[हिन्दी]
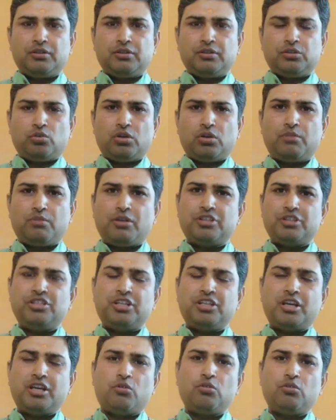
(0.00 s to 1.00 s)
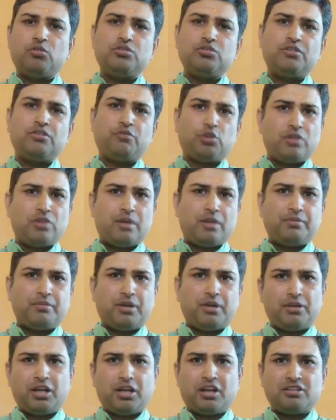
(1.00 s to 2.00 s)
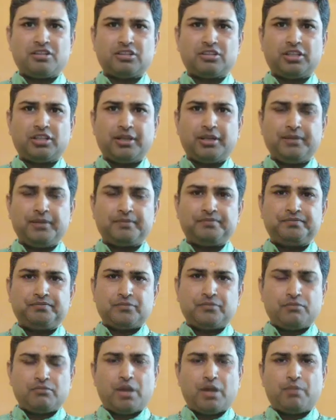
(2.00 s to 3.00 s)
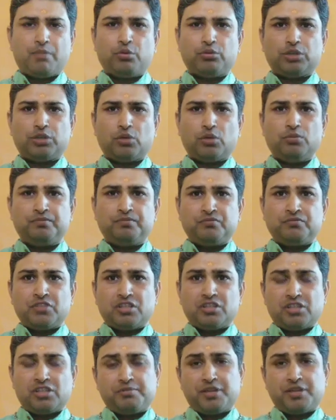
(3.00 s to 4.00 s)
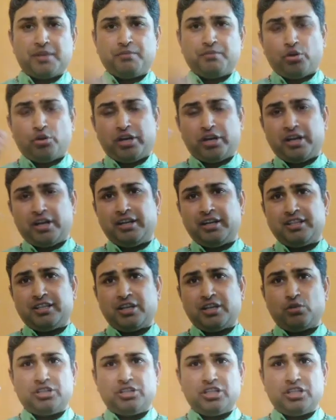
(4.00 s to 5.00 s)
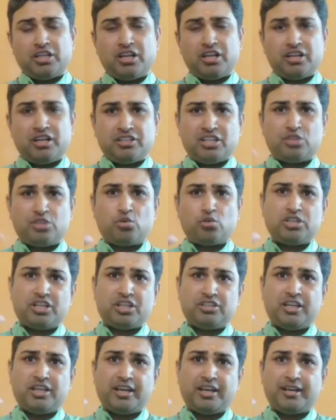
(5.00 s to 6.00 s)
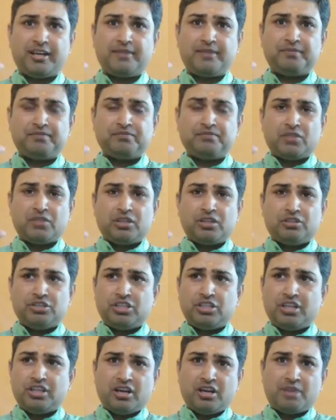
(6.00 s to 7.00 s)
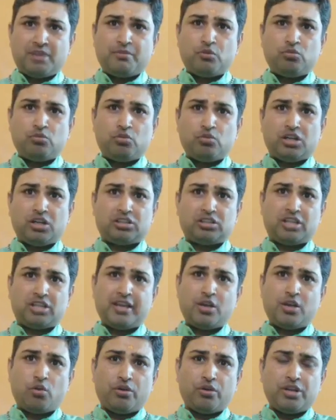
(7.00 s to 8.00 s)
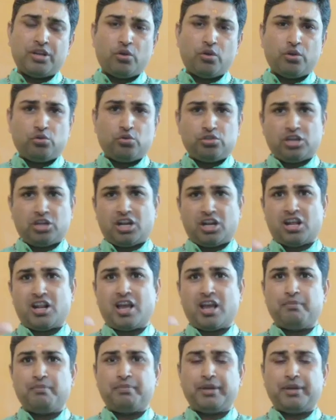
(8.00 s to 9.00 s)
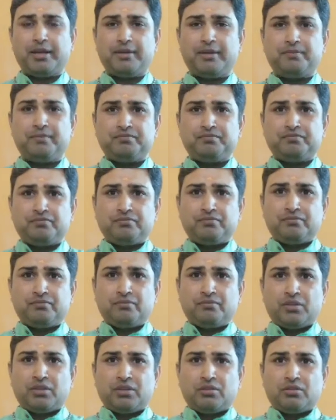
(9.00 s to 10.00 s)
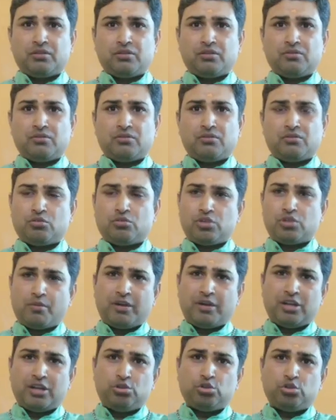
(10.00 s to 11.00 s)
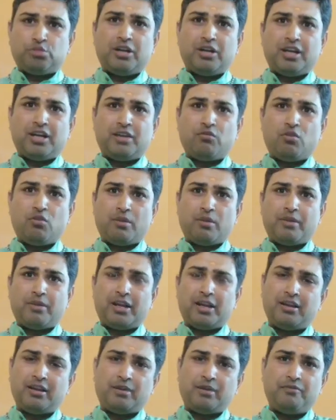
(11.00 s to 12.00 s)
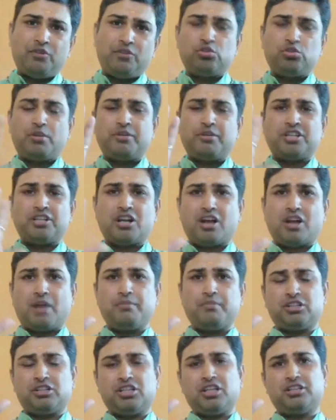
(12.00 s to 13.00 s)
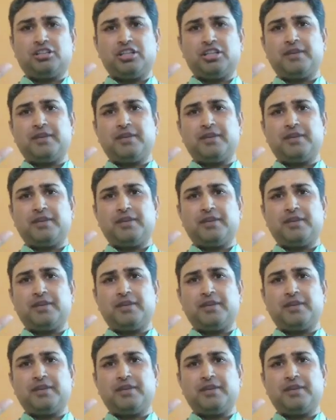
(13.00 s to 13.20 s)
तो हनुमान जी की कौन कौन सी फ़ोटोएँ आप घर में लगा सकते हैं मैं आपको बताऊँ सबसे इम्पोर्टेंट है देखो जिनके नज़र दोष रहती है जिनके घर में उनको लगता है कि कोई ना कोई कुछ करा रहा है हम पे कुछ हमारे दुश्मन हैं वो हमारे विरुद्ध हमेशा काम करते रहते